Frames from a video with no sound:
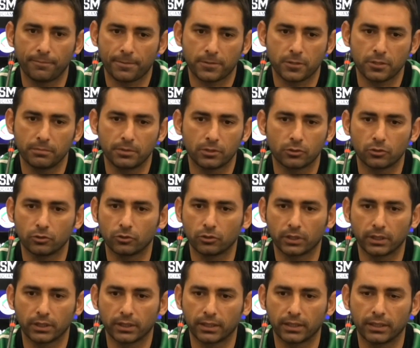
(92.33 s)
c'è bisogno
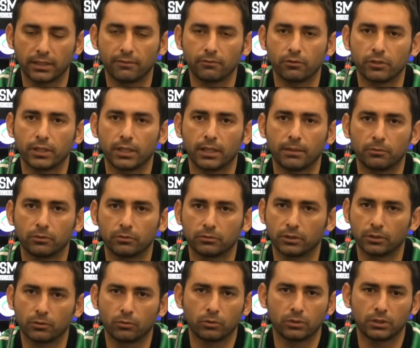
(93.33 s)
che, che lavoriamo
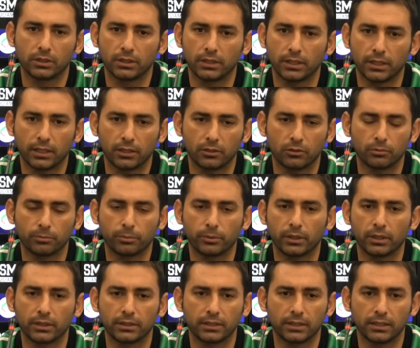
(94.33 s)
nel quotidiano, poi
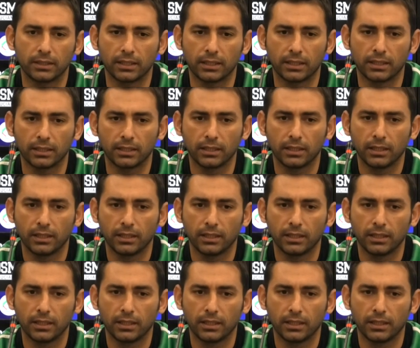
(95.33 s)
al di là